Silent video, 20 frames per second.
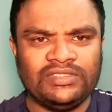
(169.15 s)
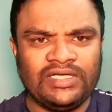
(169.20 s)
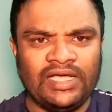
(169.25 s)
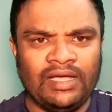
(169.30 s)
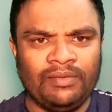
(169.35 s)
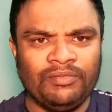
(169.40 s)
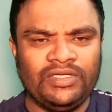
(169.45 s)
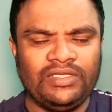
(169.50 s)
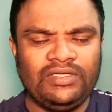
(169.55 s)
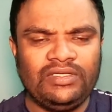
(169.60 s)
যে
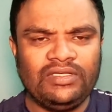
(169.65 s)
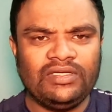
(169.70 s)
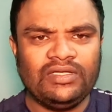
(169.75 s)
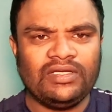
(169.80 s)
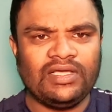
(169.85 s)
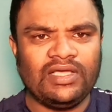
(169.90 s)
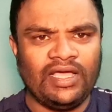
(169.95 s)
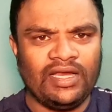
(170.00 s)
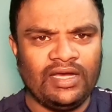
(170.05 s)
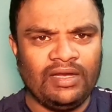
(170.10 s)
আমি
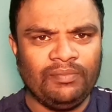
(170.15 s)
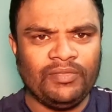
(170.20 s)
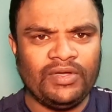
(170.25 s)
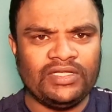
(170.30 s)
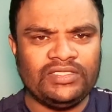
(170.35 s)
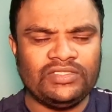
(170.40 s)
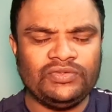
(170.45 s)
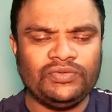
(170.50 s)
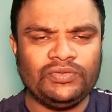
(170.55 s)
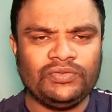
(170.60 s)
খারাপ
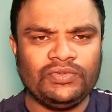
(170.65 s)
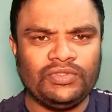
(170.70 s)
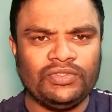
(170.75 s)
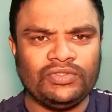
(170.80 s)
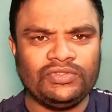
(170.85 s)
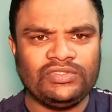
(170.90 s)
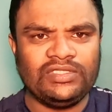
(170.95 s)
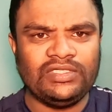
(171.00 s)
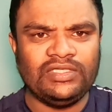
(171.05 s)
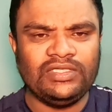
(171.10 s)
কাজে যুক্ত
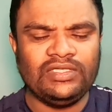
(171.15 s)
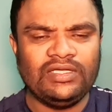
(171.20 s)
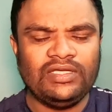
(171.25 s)
হচ্ছি